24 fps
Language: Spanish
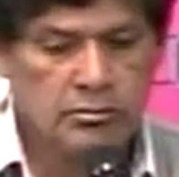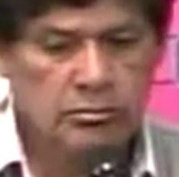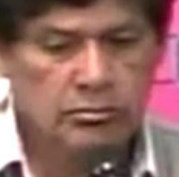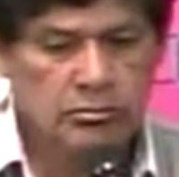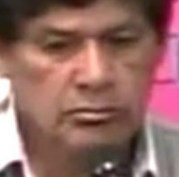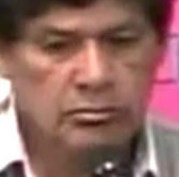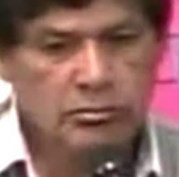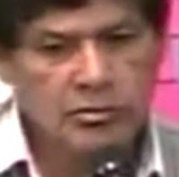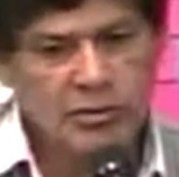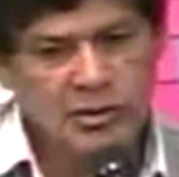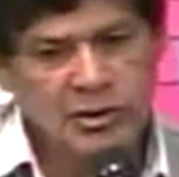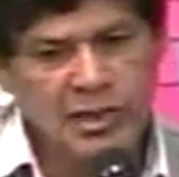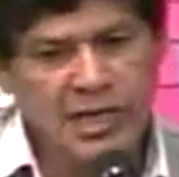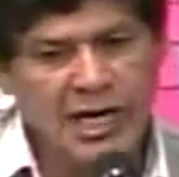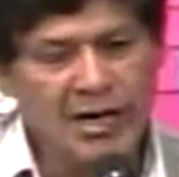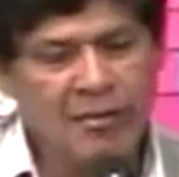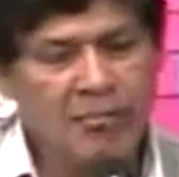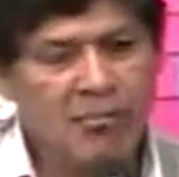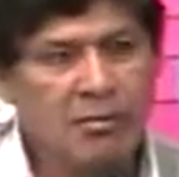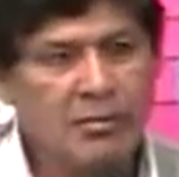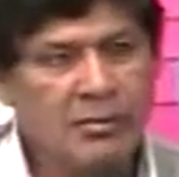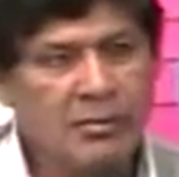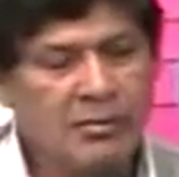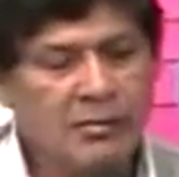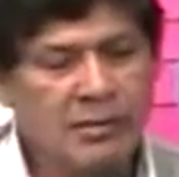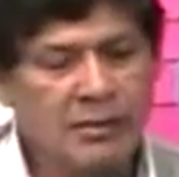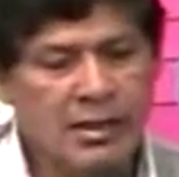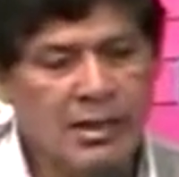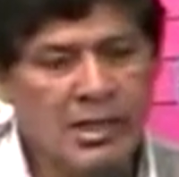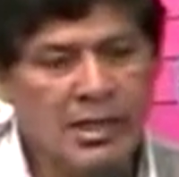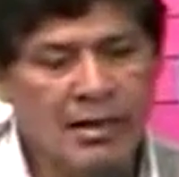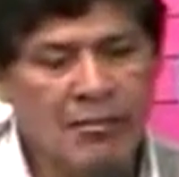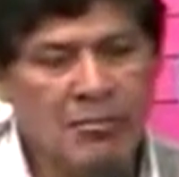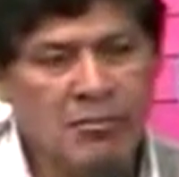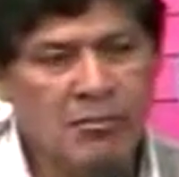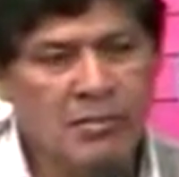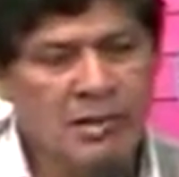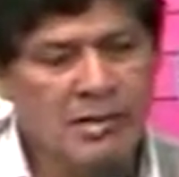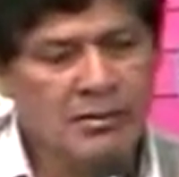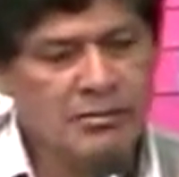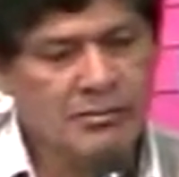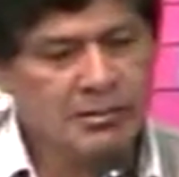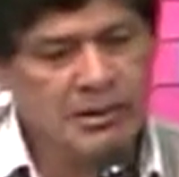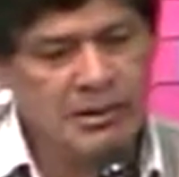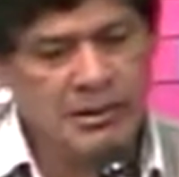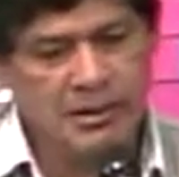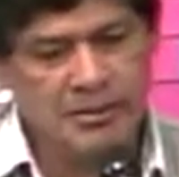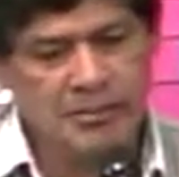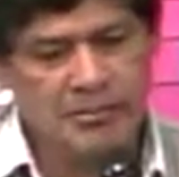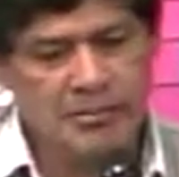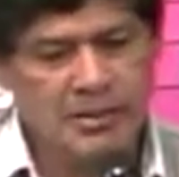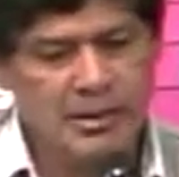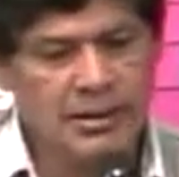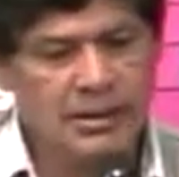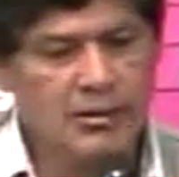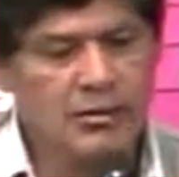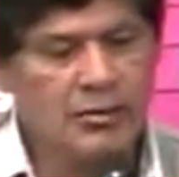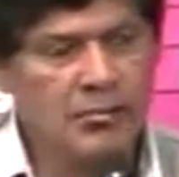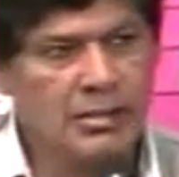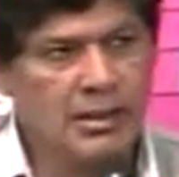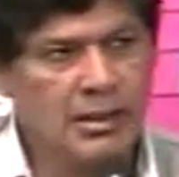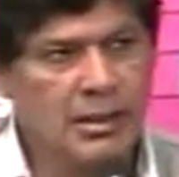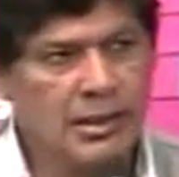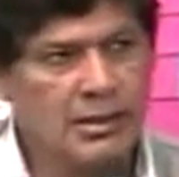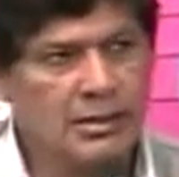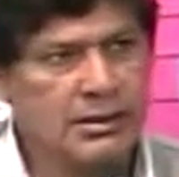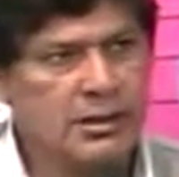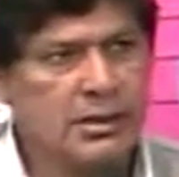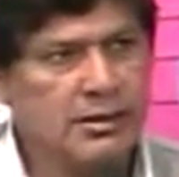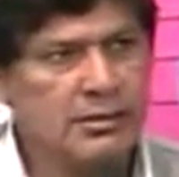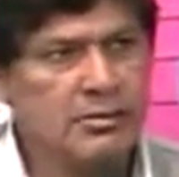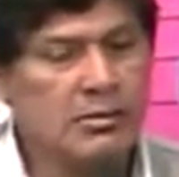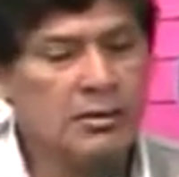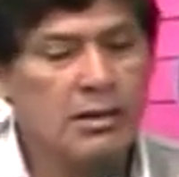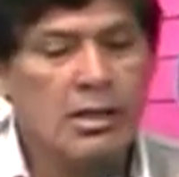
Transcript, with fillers: Los mercados tampoco. Jamás van a parar los megacentros.